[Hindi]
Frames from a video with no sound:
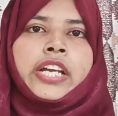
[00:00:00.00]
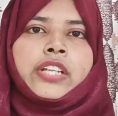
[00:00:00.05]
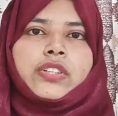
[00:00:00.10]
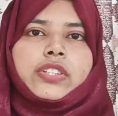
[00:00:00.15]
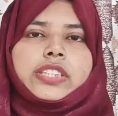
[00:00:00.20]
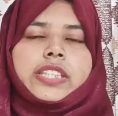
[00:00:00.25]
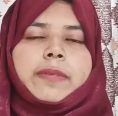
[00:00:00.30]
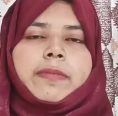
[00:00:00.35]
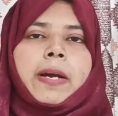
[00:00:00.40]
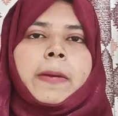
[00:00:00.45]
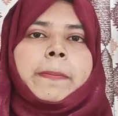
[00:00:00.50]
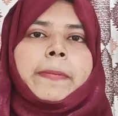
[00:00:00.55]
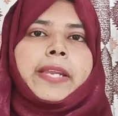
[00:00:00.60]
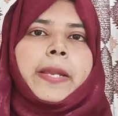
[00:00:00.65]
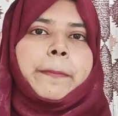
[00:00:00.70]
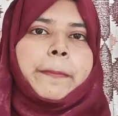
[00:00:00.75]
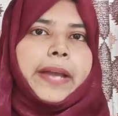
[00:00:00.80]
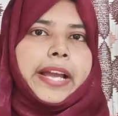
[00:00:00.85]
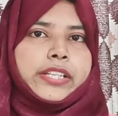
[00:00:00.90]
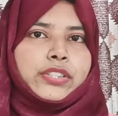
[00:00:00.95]
तो जब आप
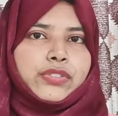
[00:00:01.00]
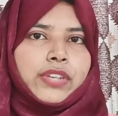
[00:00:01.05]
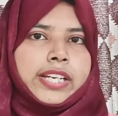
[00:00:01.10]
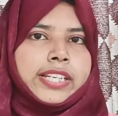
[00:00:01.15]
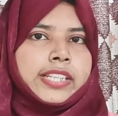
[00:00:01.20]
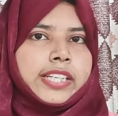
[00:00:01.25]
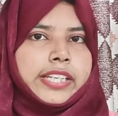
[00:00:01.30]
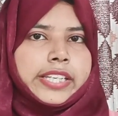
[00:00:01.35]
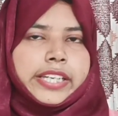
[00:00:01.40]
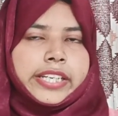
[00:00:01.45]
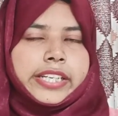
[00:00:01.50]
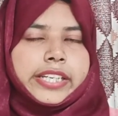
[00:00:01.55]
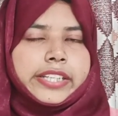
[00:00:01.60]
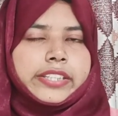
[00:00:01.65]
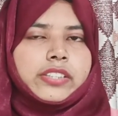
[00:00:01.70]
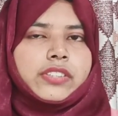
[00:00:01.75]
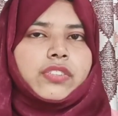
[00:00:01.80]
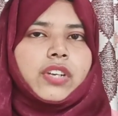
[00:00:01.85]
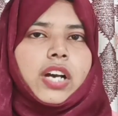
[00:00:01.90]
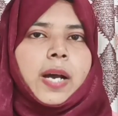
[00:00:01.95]
मेरा बैच ज्वाइन करेंगे
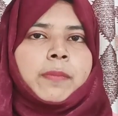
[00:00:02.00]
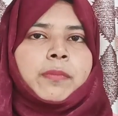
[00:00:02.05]
तो